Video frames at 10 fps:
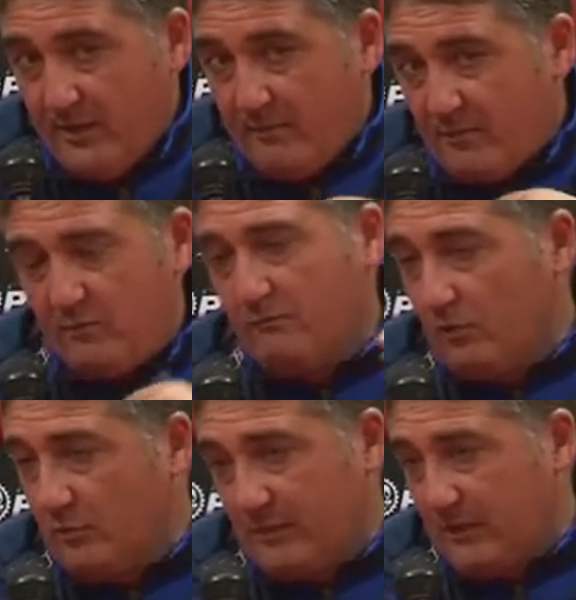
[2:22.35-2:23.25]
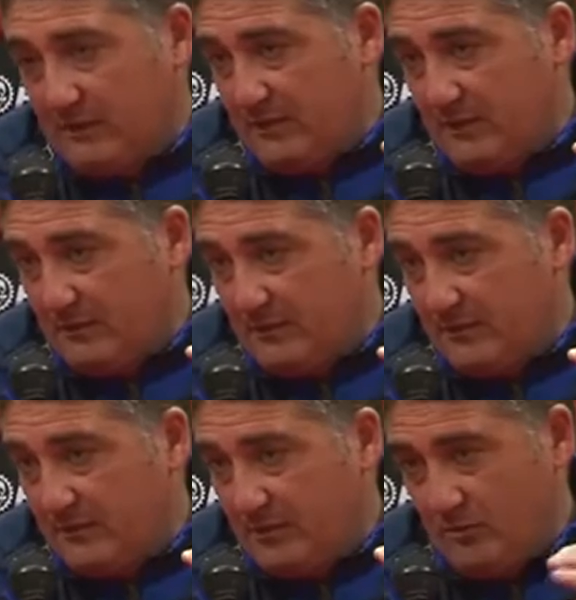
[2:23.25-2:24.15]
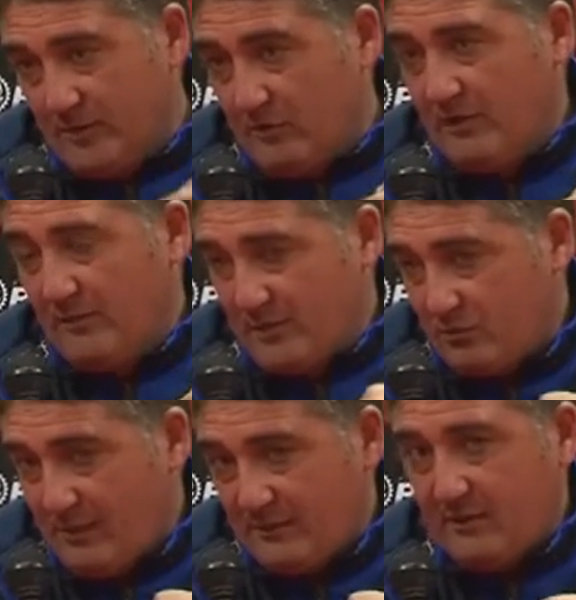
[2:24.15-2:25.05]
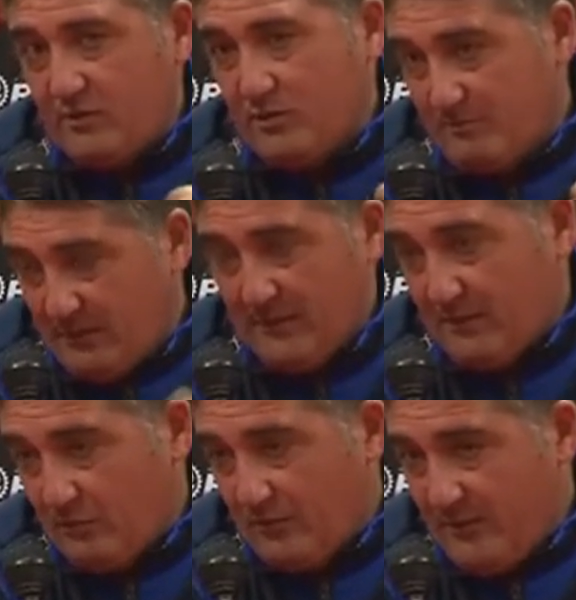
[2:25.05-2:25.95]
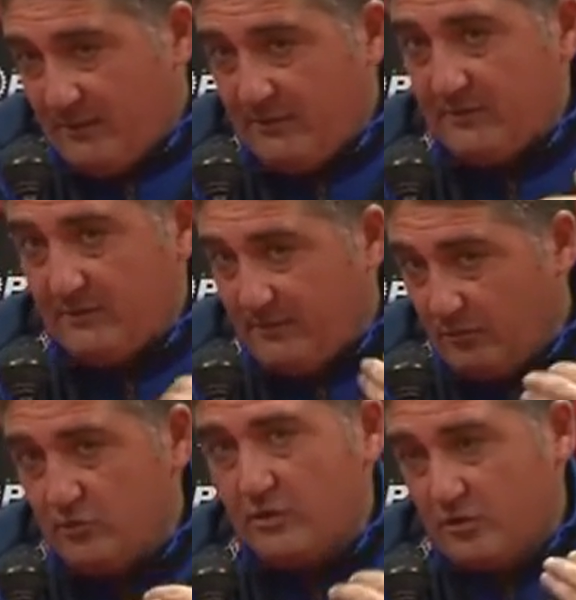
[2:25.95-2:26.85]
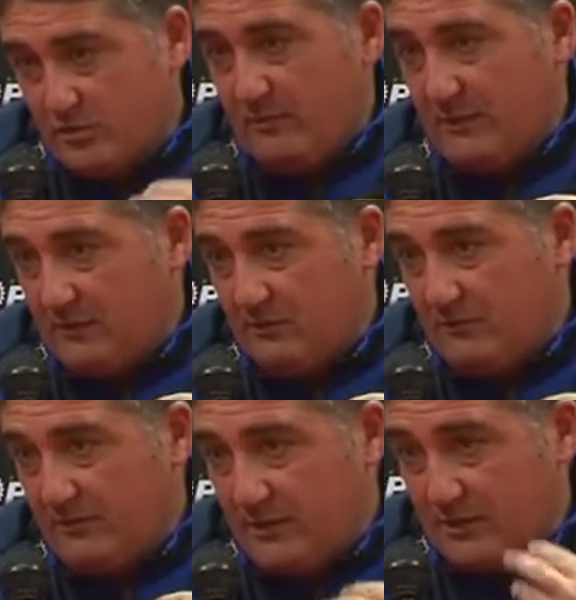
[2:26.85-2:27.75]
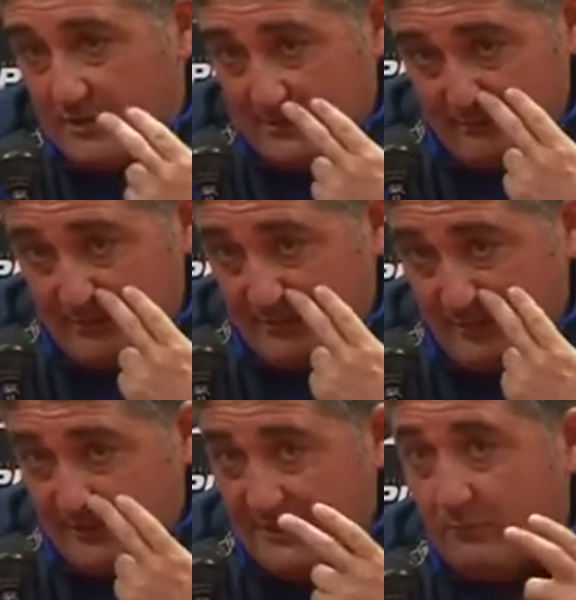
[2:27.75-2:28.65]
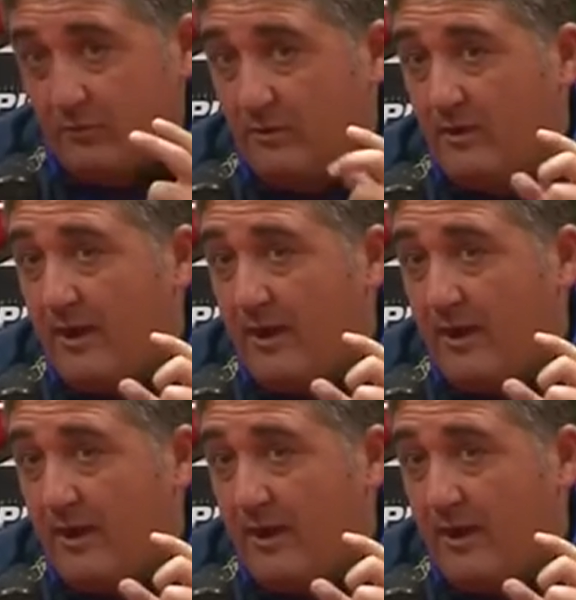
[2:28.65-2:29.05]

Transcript: Però non voglio parlare dell'arbitro, io parlo della mia squadra che ho già meritato di perdere e del Perugia che ho già meritato di vincere. Se però andiamo